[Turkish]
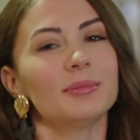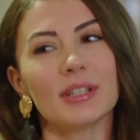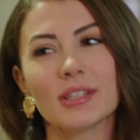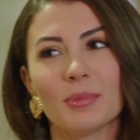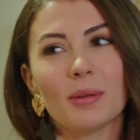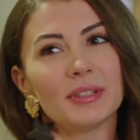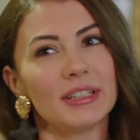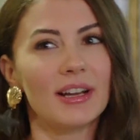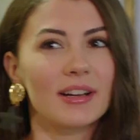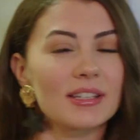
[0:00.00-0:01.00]
Acaba
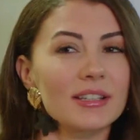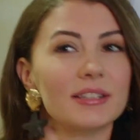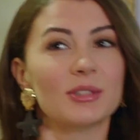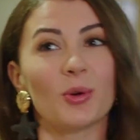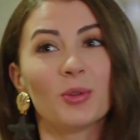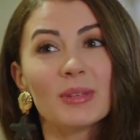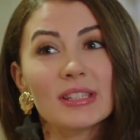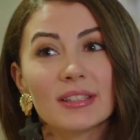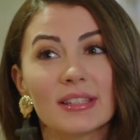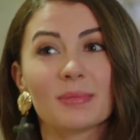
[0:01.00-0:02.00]
bana karşı kırıcı
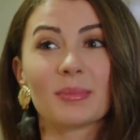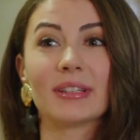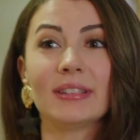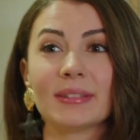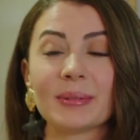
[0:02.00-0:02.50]
olmasanız mı?